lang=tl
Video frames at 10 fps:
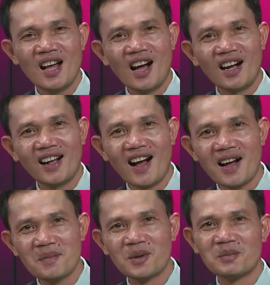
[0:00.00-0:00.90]
ang
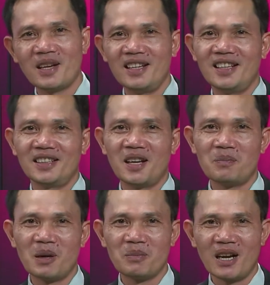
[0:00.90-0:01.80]
amon mainit nga
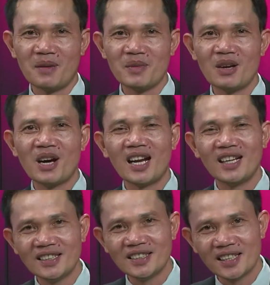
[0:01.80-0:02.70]
pagpanamyaw
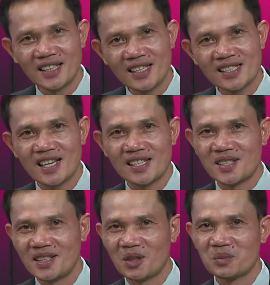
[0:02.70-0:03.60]
halin diri sa
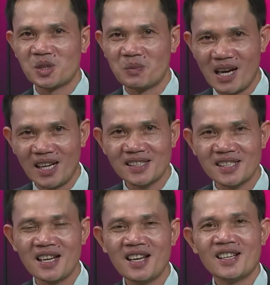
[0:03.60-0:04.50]
City of Smiles